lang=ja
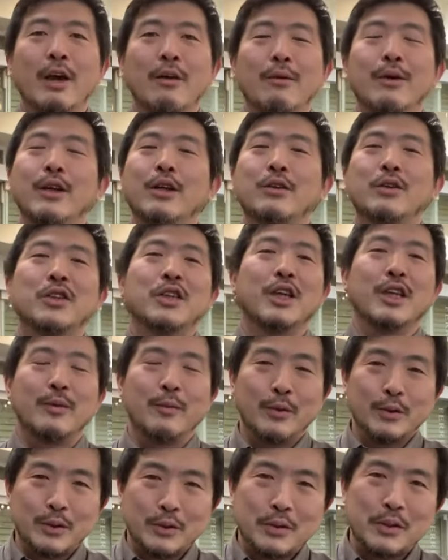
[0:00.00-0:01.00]
フェレットちゃんに
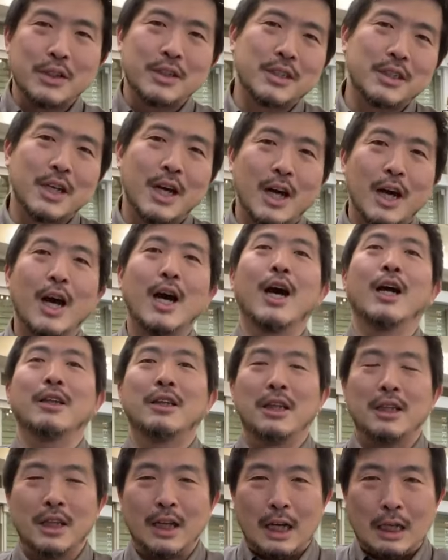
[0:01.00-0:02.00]
もストレスがかかっ
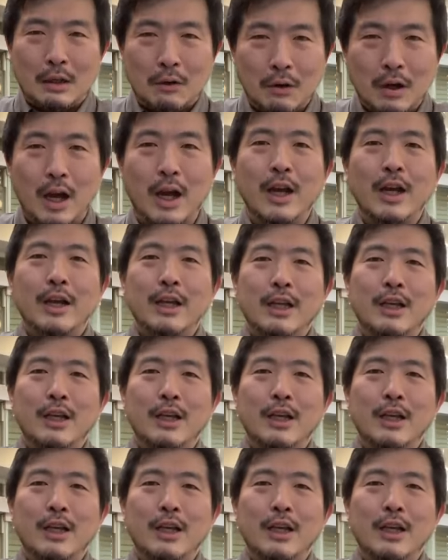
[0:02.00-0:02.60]
てたりとか、